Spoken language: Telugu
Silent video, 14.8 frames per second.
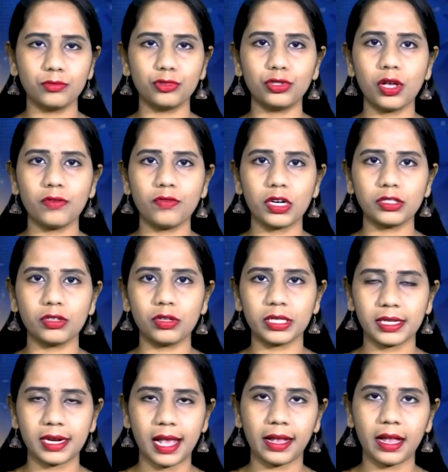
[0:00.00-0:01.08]
గూడో
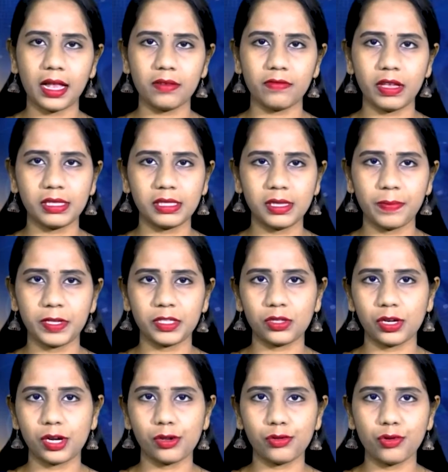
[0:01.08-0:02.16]
వార్డులోకి రాక వైసీపీ
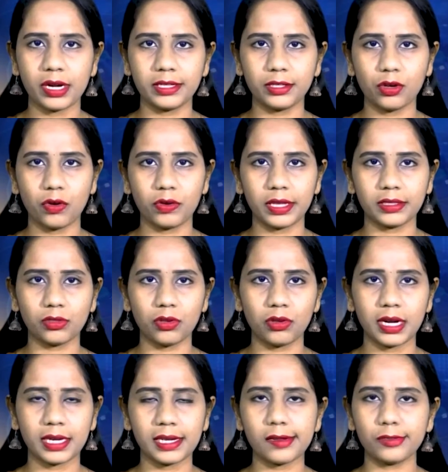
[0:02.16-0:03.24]
శ్రేణులు అడ్డుకోవడంతో
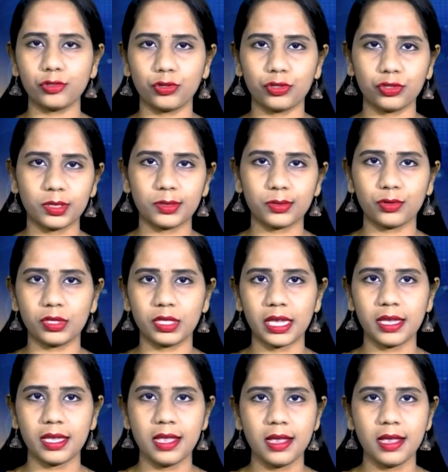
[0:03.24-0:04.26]
ఘటన చోటు చేసుకుంది